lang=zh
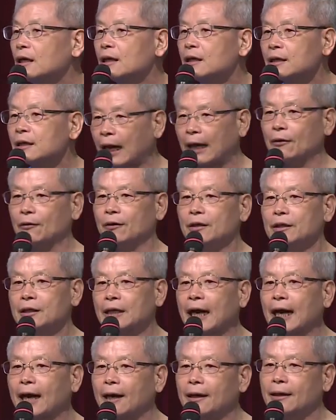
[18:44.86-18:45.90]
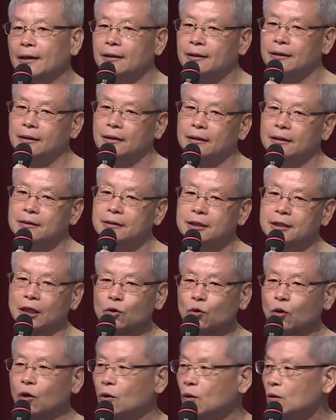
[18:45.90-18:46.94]
好，那结
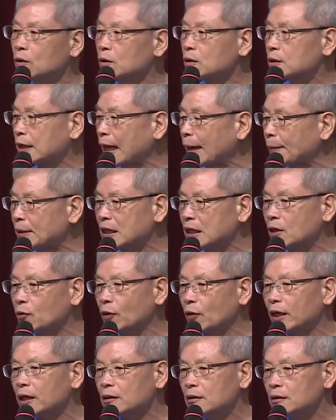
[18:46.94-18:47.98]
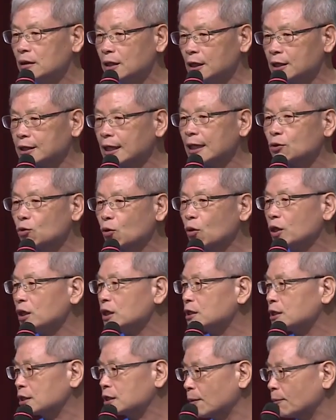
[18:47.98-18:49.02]
果他们认为一症多因，
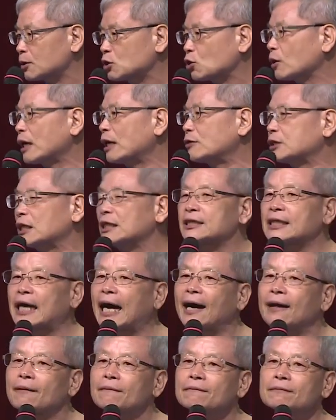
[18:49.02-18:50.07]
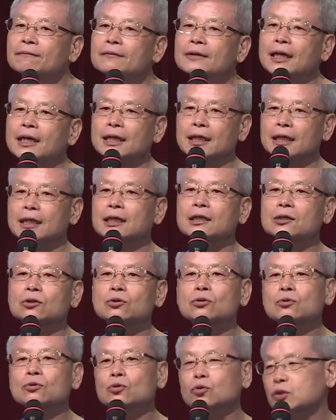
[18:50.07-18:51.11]
什么都要检查，那你一个
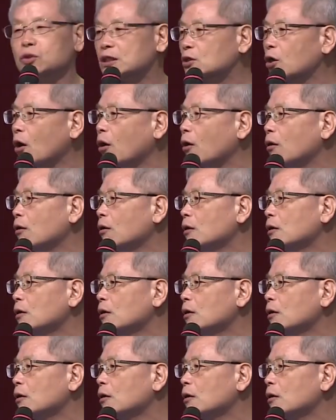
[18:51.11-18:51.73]
肚子痛，